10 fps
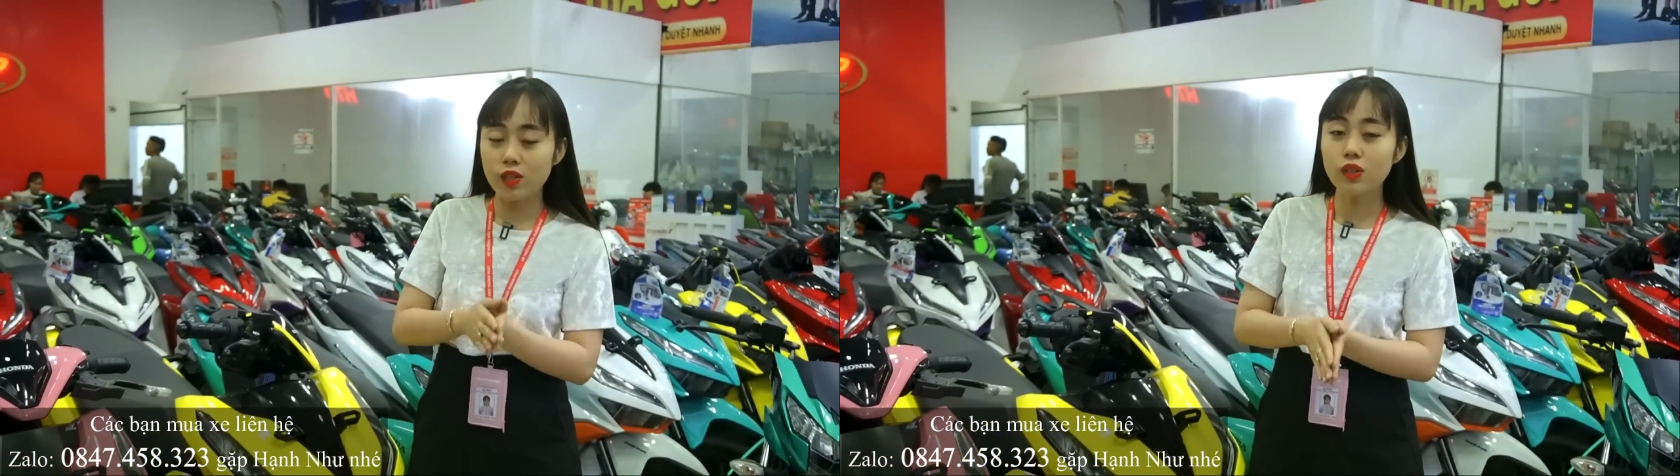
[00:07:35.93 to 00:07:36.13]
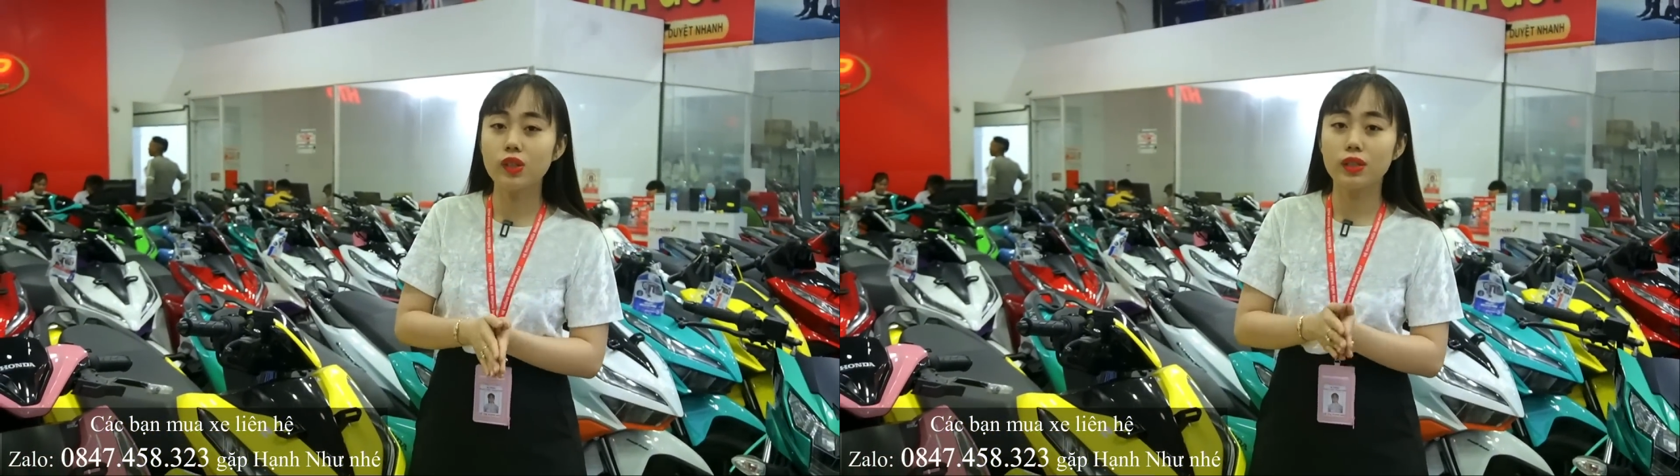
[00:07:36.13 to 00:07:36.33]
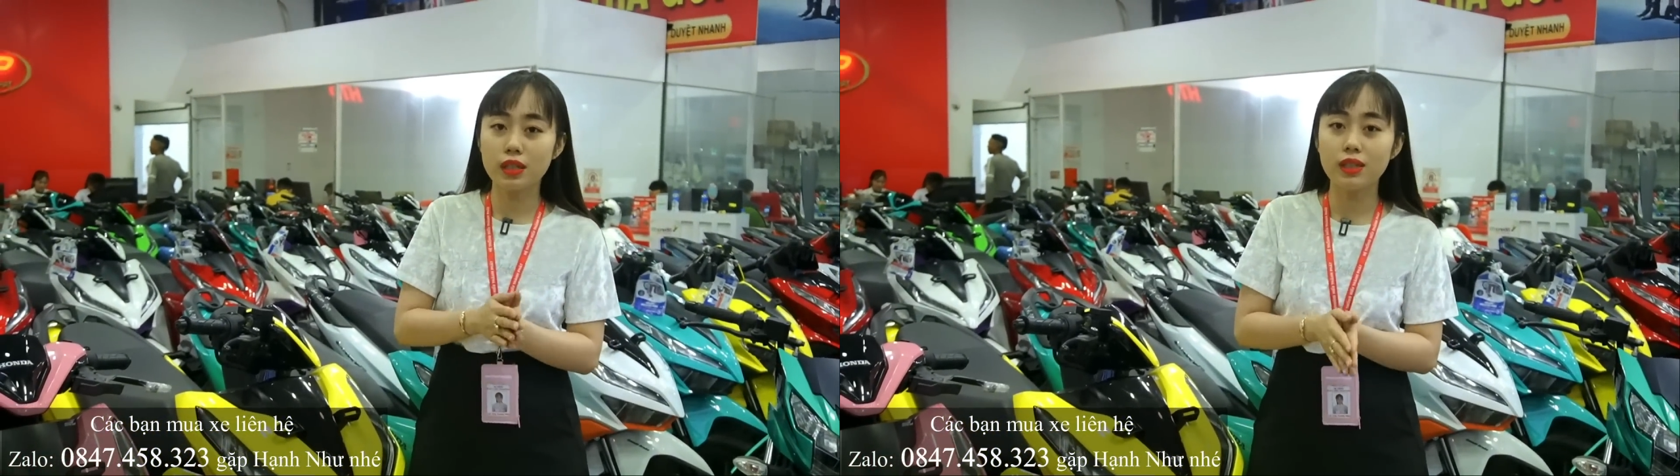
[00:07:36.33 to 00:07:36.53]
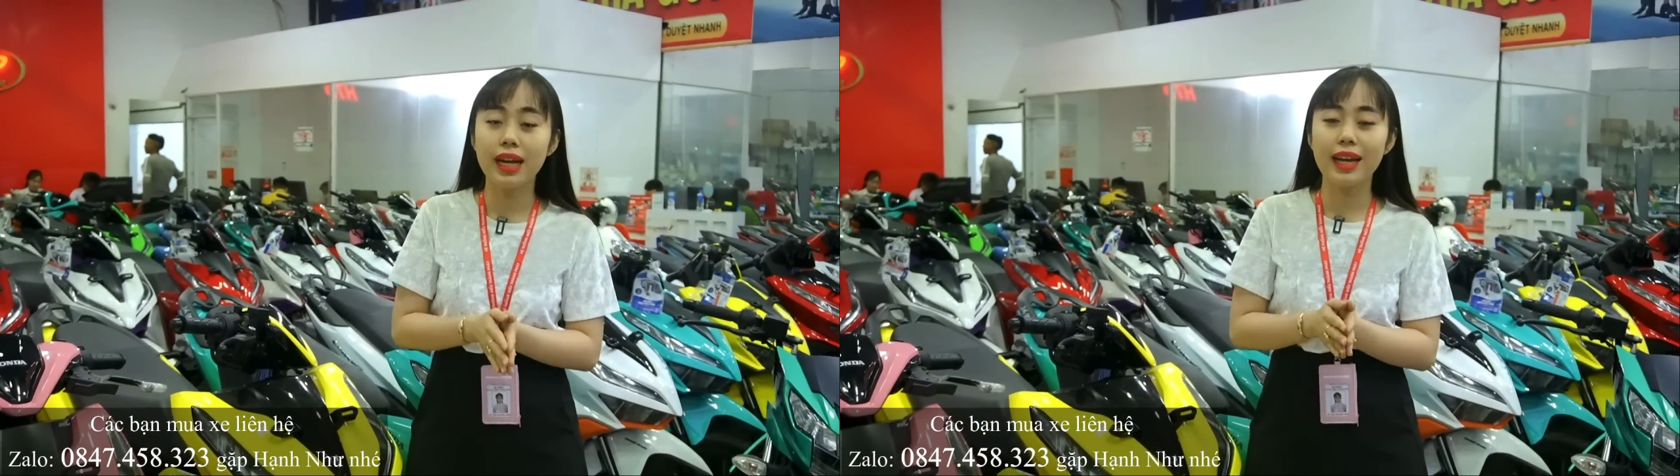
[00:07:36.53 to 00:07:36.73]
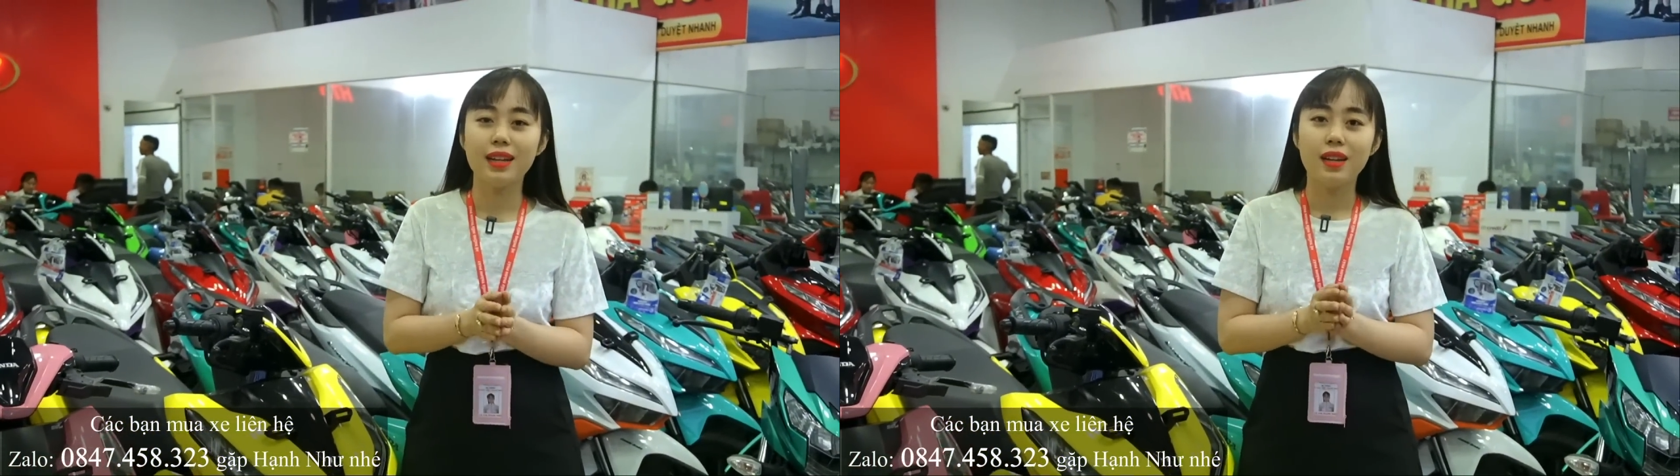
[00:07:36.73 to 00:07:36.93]
hệ trước cho
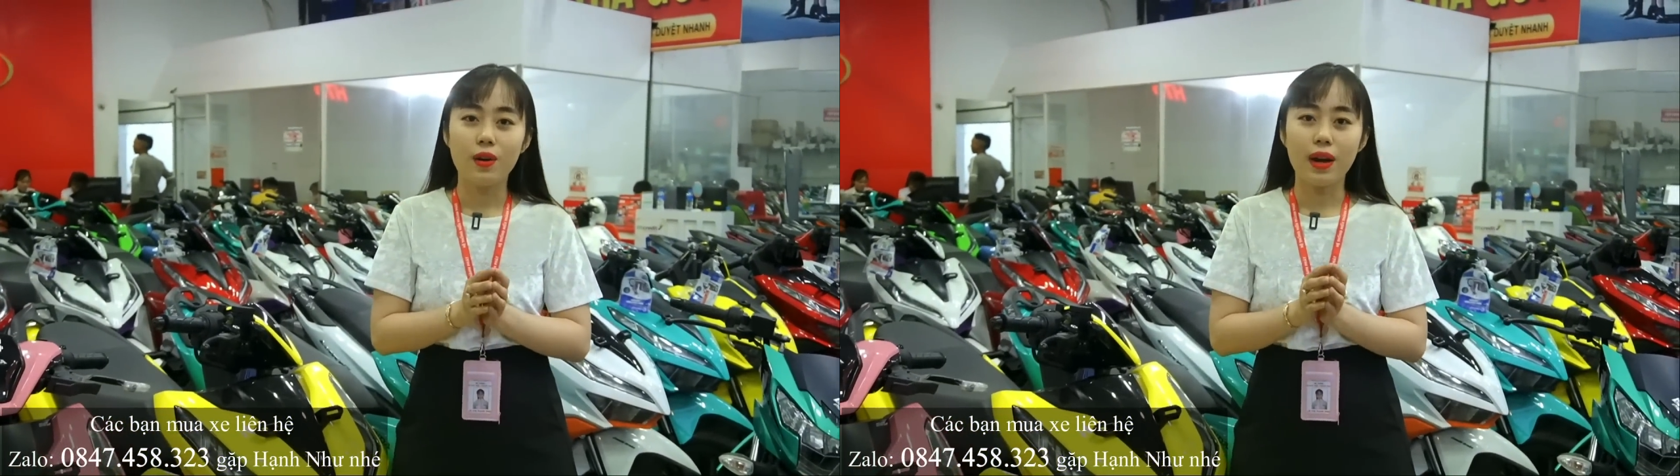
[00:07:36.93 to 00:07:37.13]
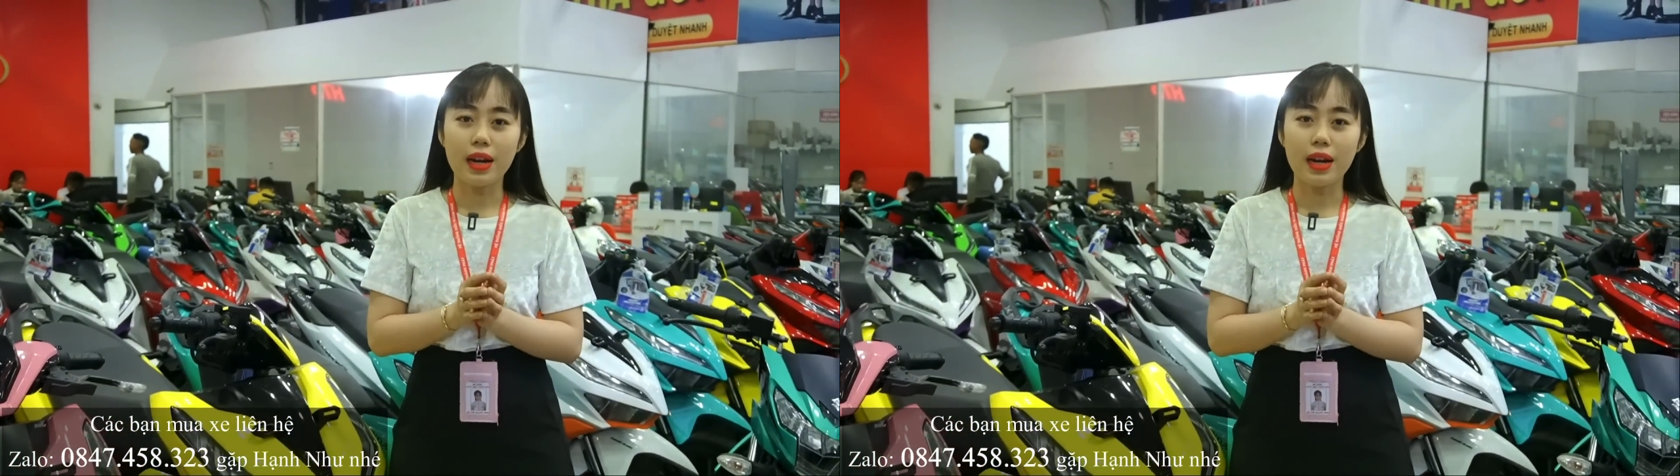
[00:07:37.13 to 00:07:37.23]
Như ha